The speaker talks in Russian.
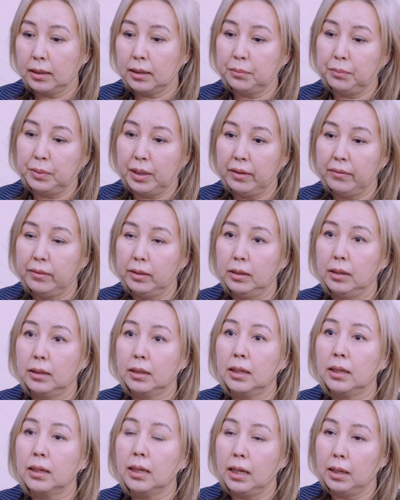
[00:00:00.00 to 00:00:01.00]
как правило,
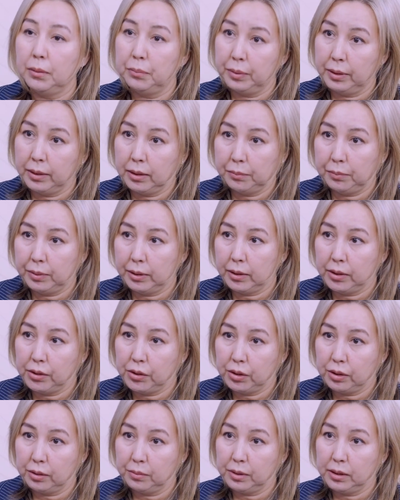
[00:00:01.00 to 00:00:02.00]
какая по
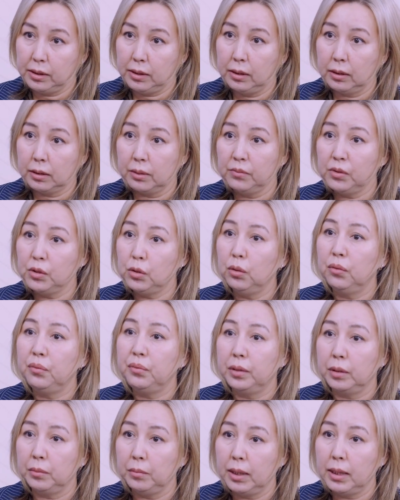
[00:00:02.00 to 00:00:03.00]
ипотечным сделкам? Все
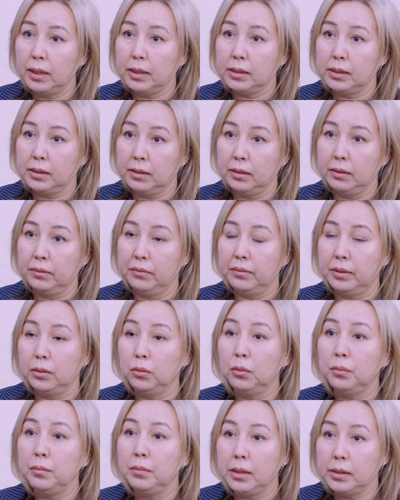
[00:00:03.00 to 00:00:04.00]
оформляется в
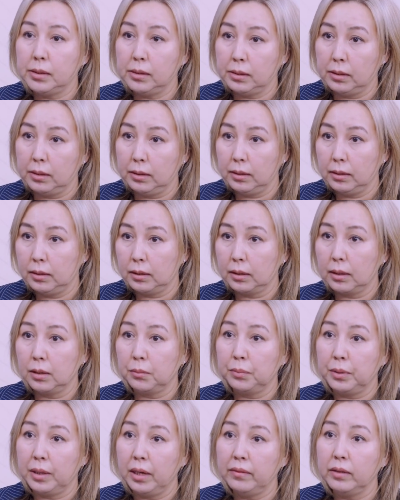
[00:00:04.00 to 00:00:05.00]
одном месте. Это,
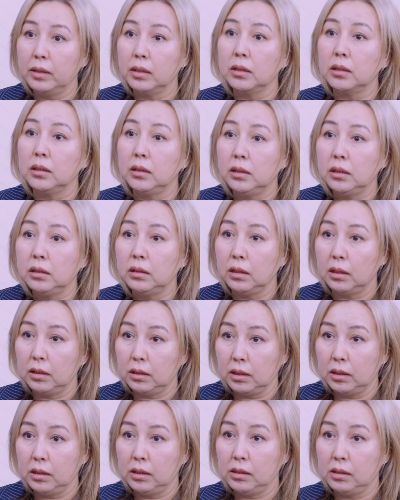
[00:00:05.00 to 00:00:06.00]
как правило, кредитная
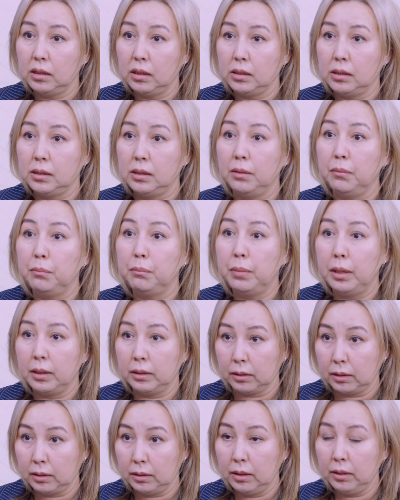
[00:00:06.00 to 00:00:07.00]
организация,
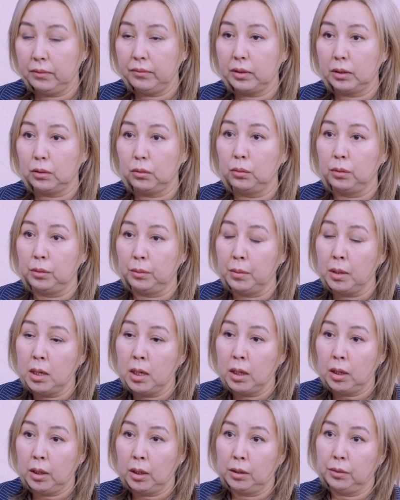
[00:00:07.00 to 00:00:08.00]
банк, да, в котором
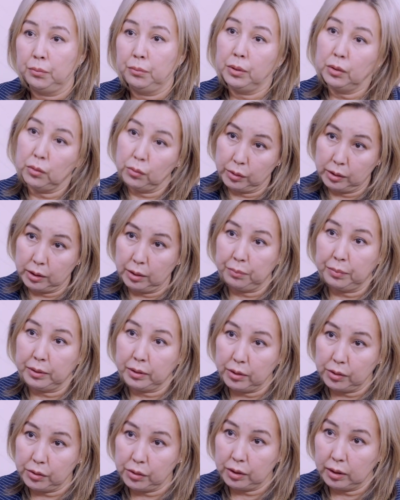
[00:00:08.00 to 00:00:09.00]
э, берется
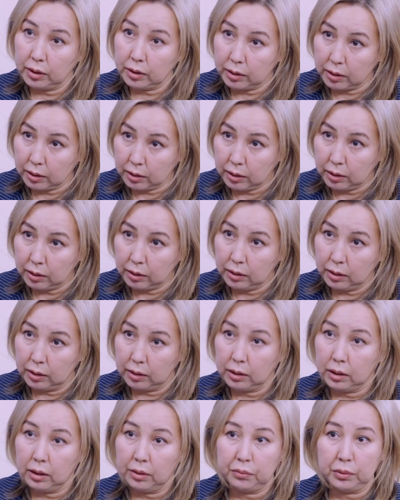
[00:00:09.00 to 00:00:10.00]
ипотечный кредит,
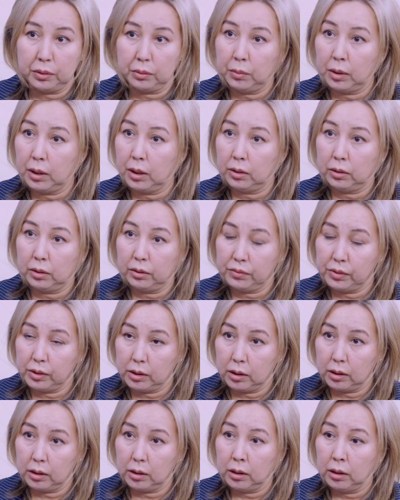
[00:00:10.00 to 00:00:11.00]
они оформляют
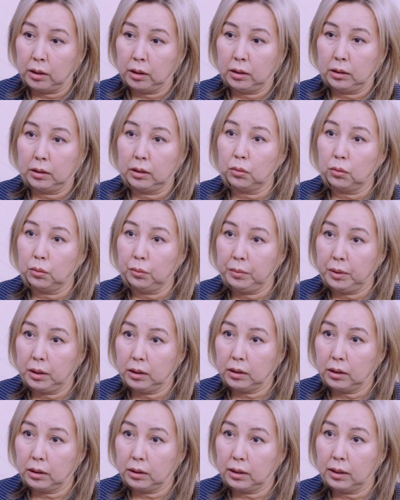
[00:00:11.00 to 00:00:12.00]
все
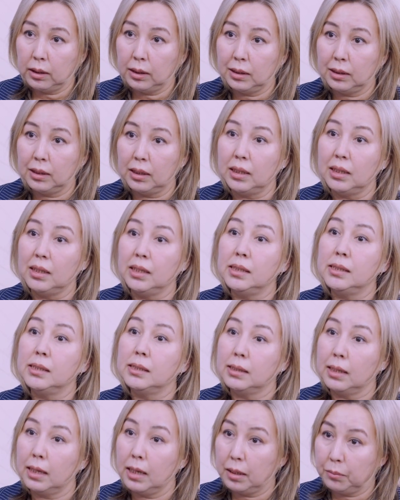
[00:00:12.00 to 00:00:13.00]
документы на это и
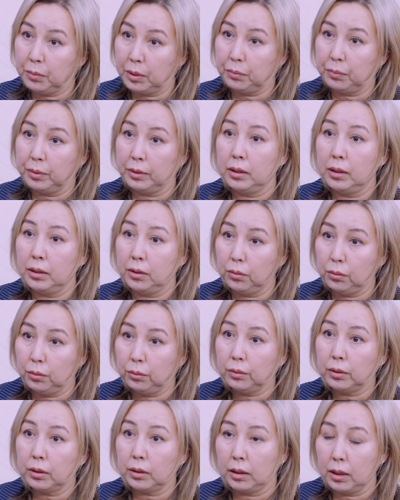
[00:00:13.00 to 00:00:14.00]
сами
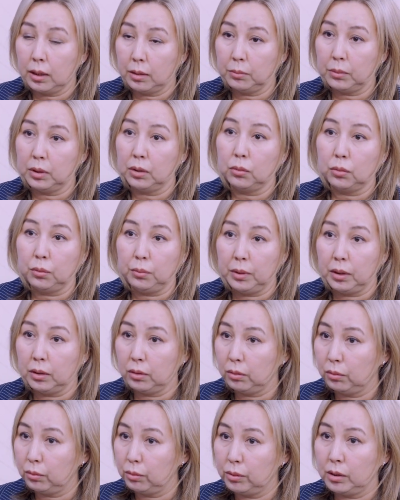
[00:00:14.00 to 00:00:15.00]
подают к нам
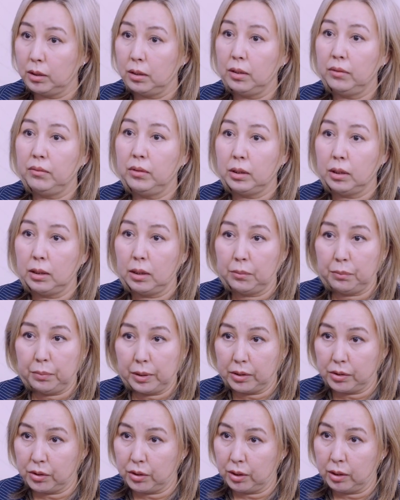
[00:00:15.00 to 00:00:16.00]
документы. То есть заявитель,
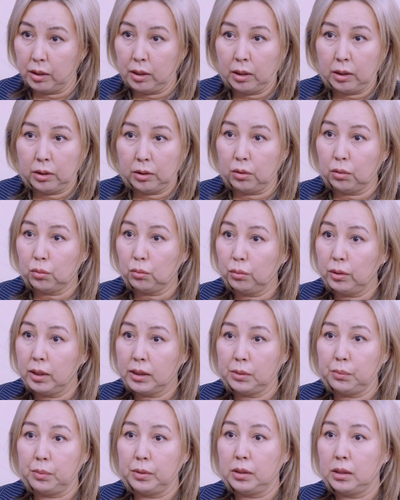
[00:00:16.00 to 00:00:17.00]
опять же,
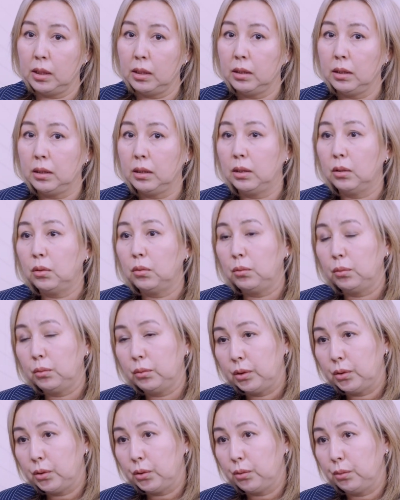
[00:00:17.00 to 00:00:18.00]
никуда специально не
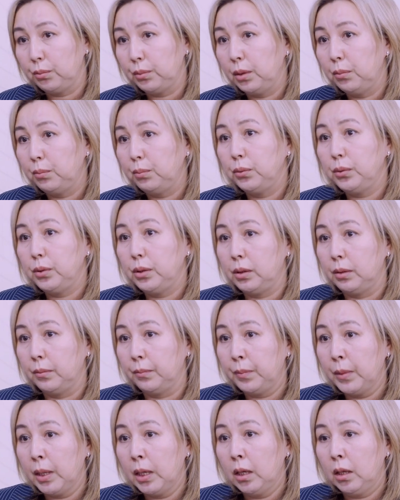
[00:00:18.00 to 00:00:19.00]
ходит, чтобы,
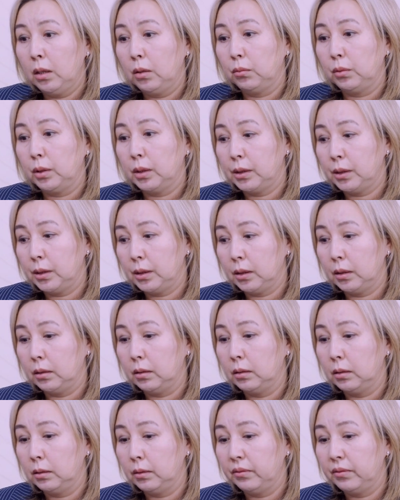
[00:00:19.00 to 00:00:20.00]
допустим, у нас э,
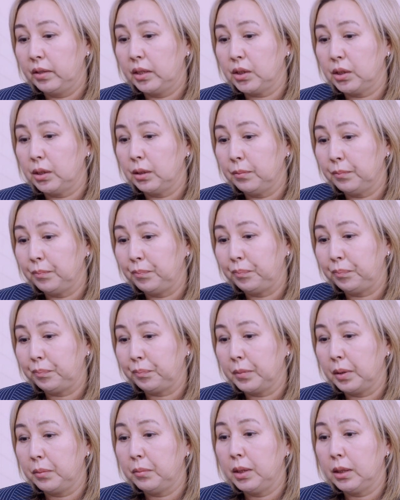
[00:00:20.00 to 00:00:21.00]
важным
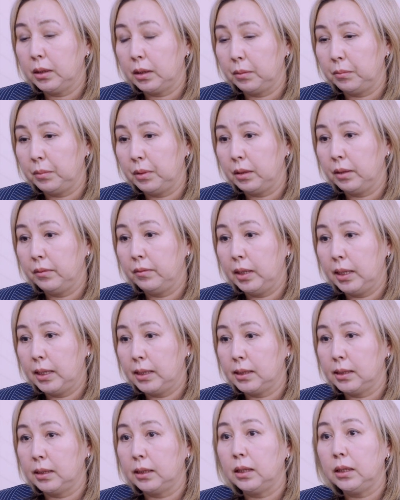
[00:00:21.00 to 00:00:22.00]
моментом
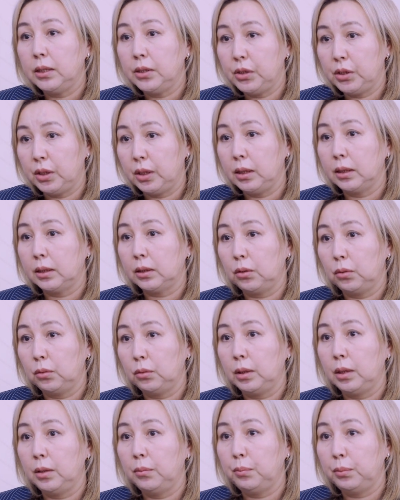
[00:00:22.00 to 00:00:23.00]
является наличие
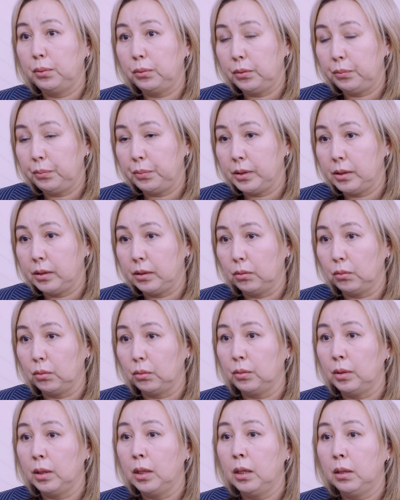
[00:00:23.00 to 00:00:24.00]
электронной подписи.
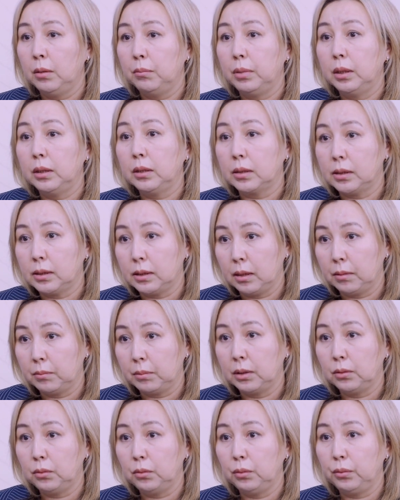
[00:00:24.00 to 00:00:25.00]
Тут банк
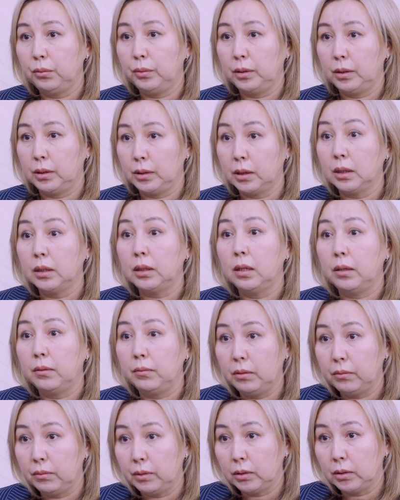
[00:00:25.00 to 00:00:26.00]
сам готовит,
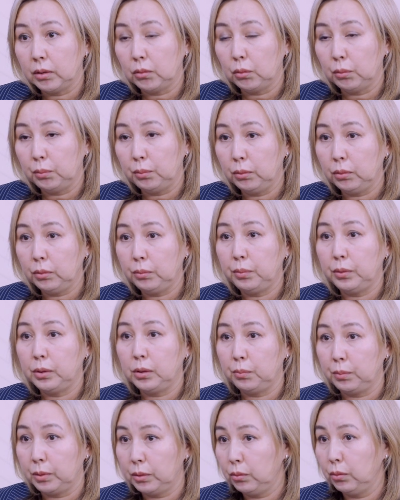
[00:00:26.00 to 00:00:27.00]
изготавливает эту
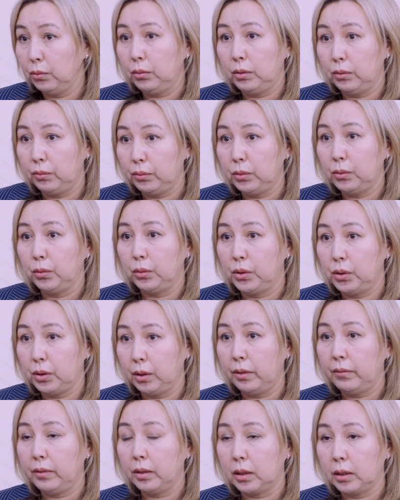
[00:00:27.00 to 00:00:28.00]
подпись. По сути, все,
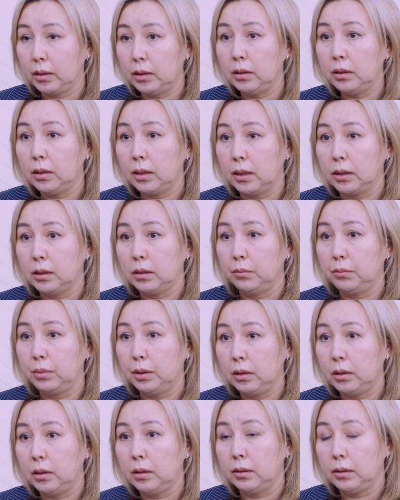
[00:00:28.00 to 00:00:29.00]
человек один раз
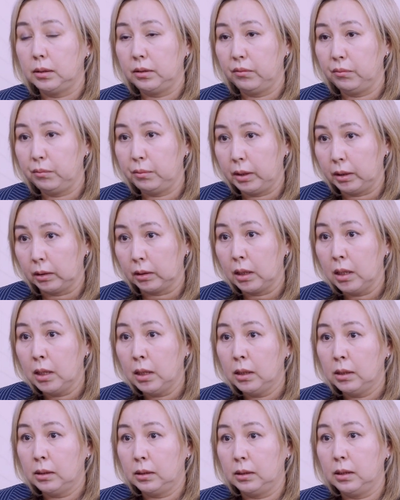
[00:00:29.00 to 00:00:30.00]
обратился в банк
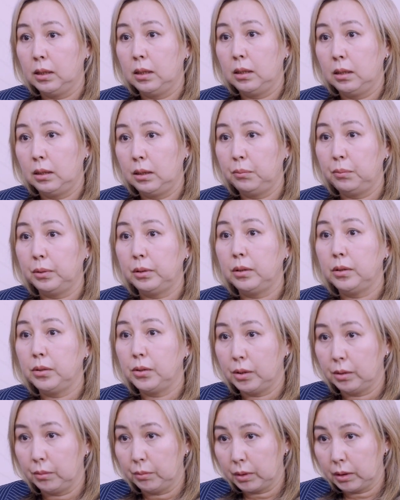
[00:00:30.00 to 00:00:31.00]
за
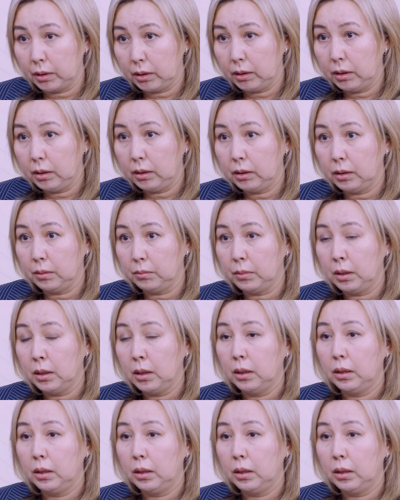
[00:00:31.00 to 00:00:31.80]
ипотечным кредитом.